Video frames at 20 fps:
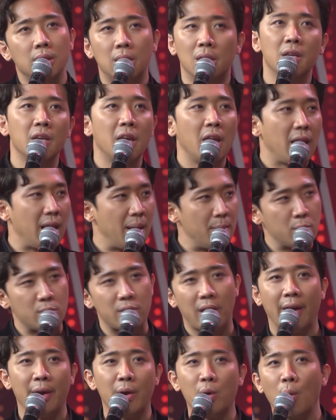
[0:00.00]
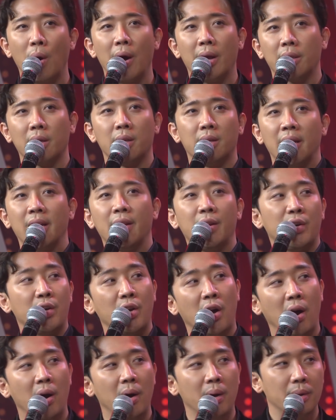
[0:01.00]
những gì em trải qua từ đây
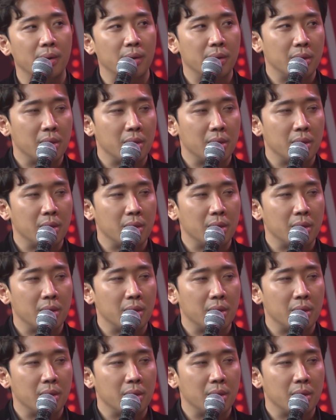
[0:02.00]
đến đó